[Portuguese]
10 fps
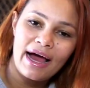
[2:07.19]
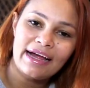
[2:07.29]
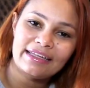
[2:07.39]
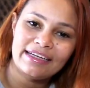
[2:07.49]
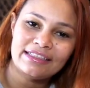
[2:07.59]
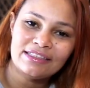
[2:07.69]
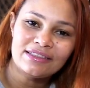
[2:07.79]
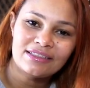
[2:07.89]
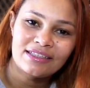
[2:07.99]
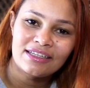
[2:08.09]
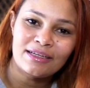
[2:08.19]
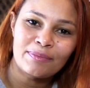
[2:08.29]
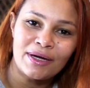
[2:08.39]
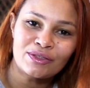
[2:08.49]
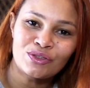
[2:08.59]
Railene, e
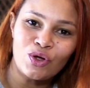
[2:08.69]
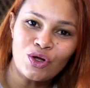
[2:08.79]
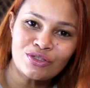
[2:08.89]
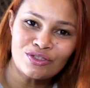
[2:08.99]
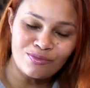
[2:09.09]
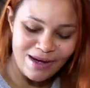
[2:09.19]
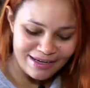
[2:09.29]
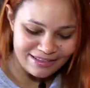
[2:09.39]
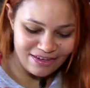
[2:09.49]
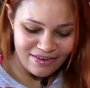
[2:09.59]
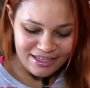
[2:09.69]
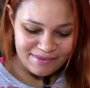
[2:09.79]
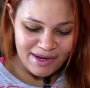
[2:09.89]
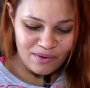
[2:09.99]
para todos do Maranhão aí que me